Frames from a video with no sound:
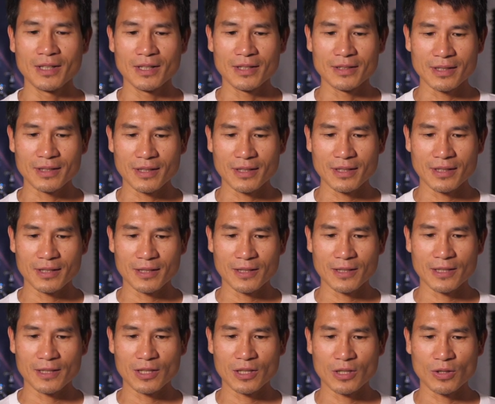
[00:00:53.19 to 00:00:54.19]

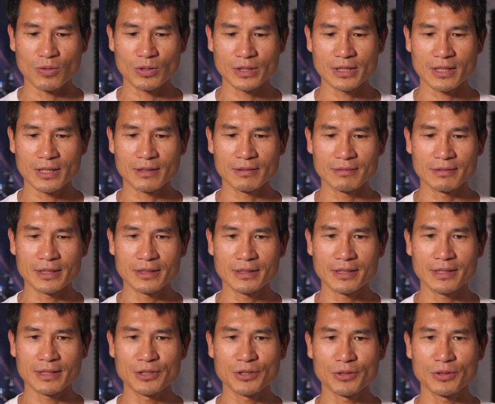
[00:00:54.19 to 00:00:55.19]
那我想今
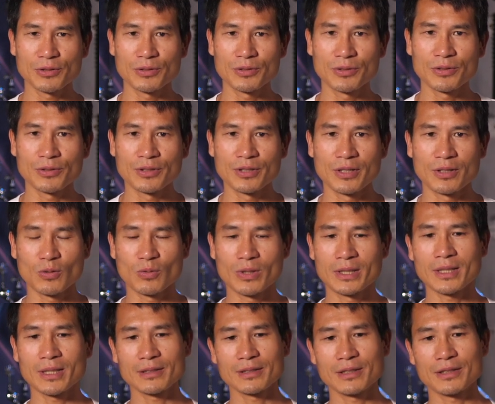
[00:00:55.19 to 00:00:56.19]
天就围
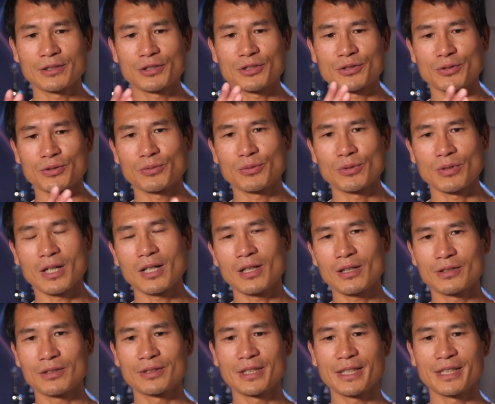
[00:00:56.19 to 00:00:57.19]
绕着15
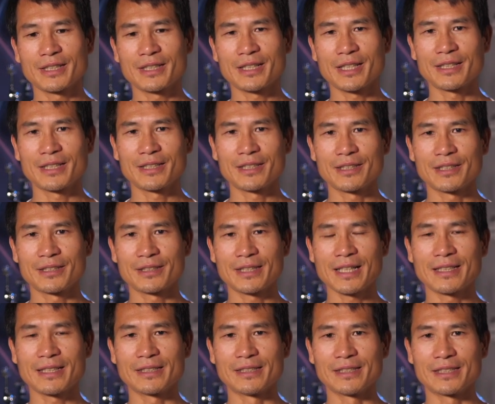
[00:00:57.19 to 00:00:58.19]
号那一天的
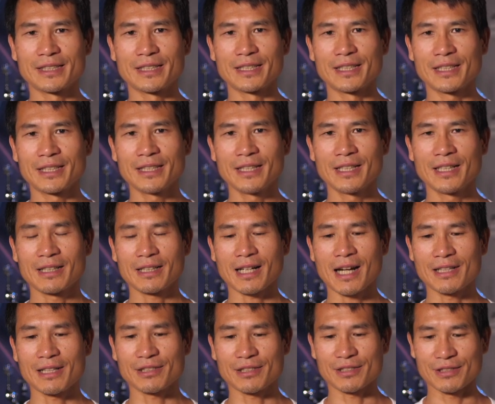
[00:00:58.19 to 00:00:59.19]
电影节
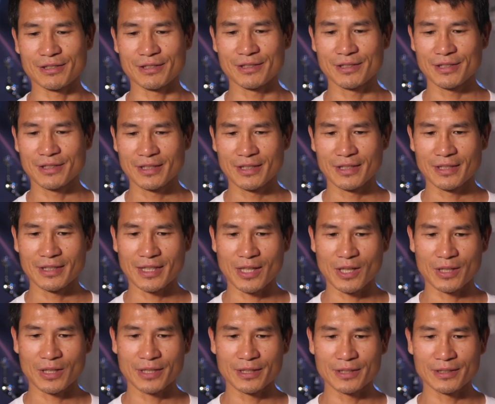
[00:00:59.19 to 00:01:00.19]
开始，
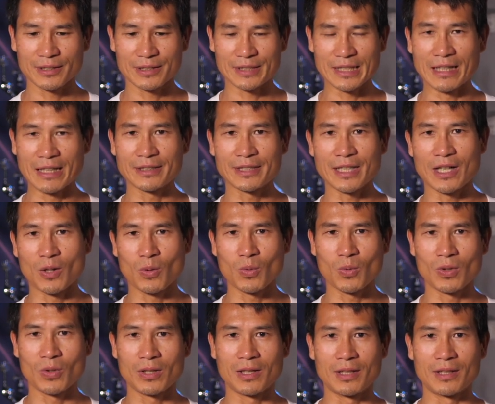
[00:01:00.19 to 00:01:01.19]
来讲讲
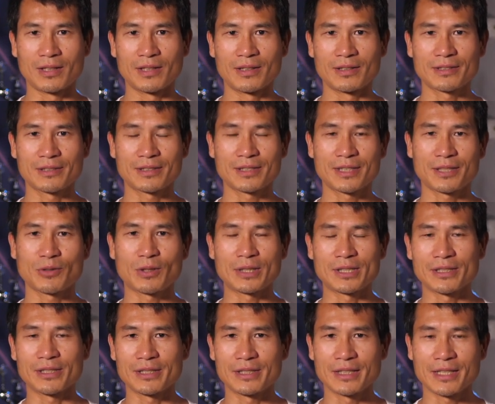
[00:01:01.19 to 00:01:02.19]
我这段
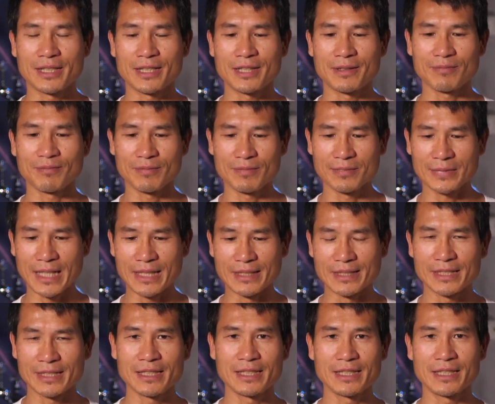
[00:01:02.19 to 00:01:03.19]
时间演
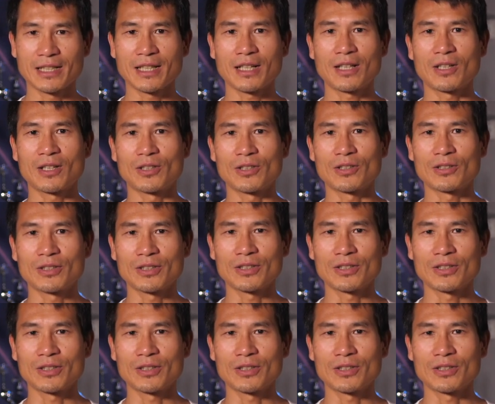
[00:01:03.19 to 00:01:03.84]
戏也好，